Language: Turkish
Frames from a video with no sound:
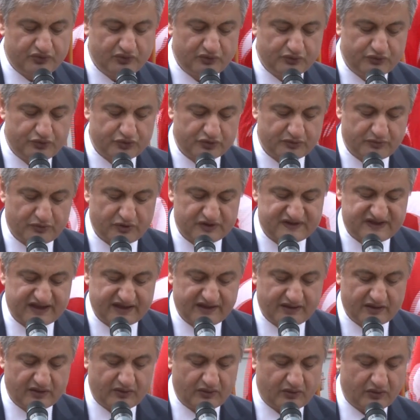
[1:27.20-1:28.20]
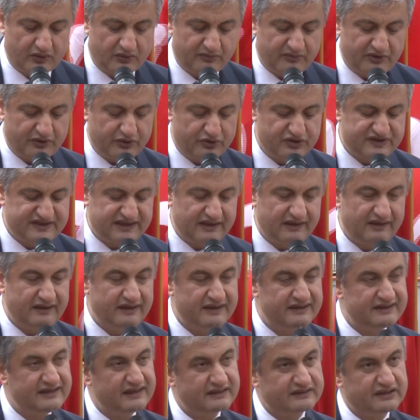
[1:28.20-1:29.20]
kültür mozaiği olma
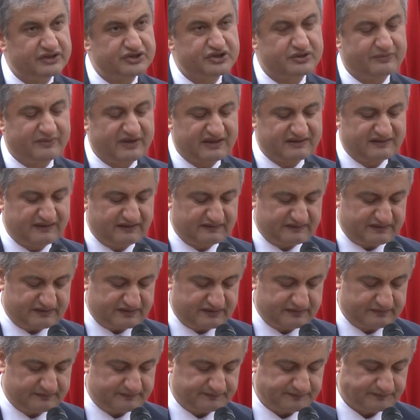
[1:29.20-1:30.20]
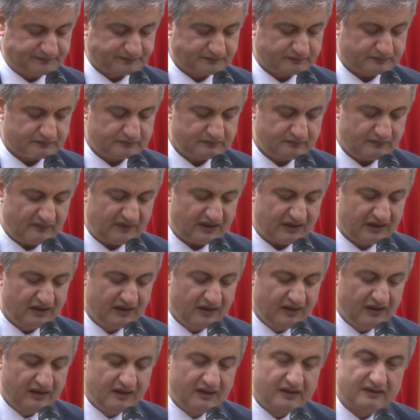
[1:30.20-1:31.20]
özelliğini de taşımaktadır.
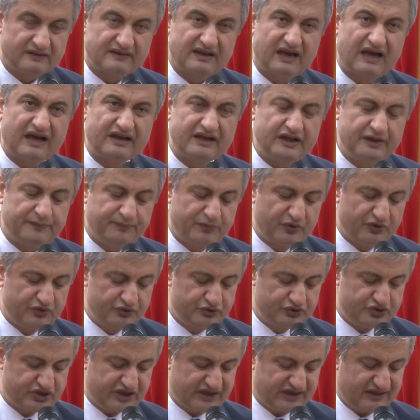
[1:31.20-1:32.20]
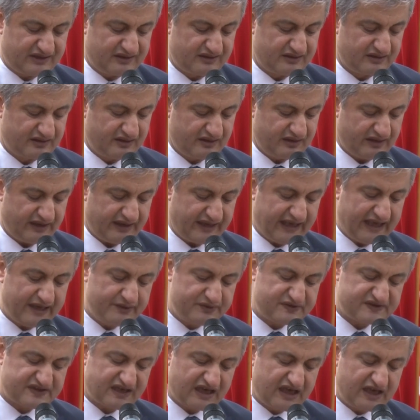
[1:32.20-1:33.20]
Tarih boyunca
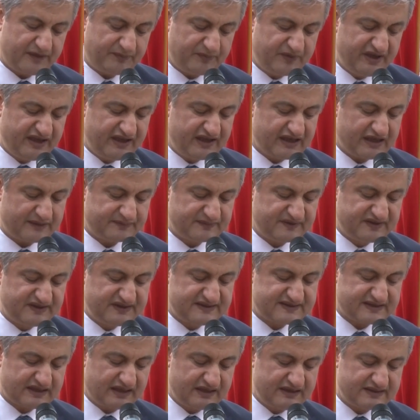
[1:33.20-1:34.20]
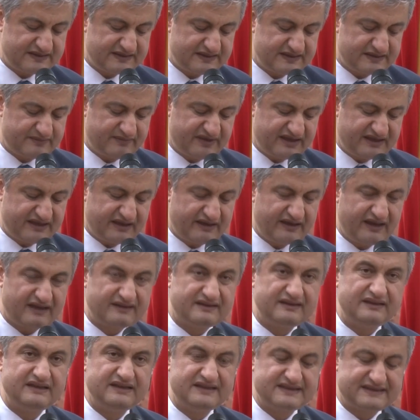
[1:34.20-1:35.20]
ev sahipliği yaptığı sayısız
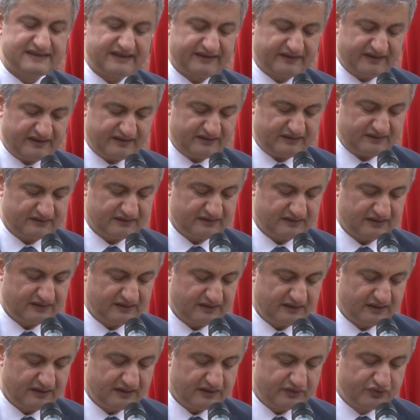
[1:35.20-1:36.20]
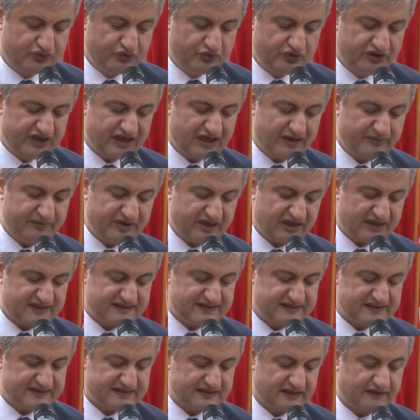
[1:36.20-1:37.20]
medeniyetin izleri, dünya
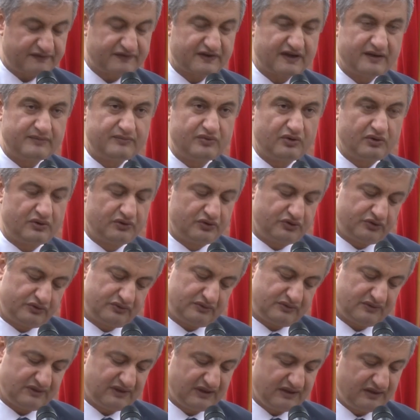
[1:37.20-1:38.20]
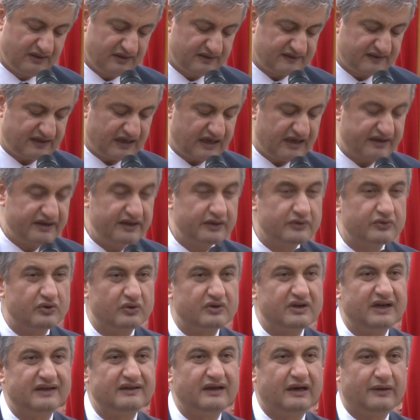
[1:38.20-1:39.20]
mirası Safranbolu'nun tarih
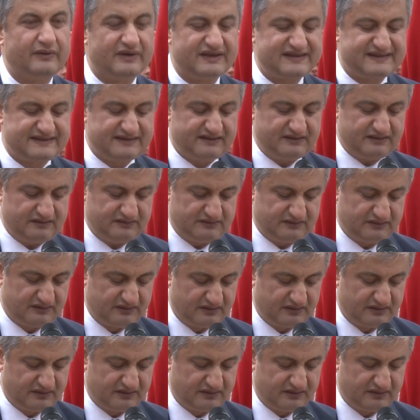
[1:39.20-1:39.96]
kokan havası,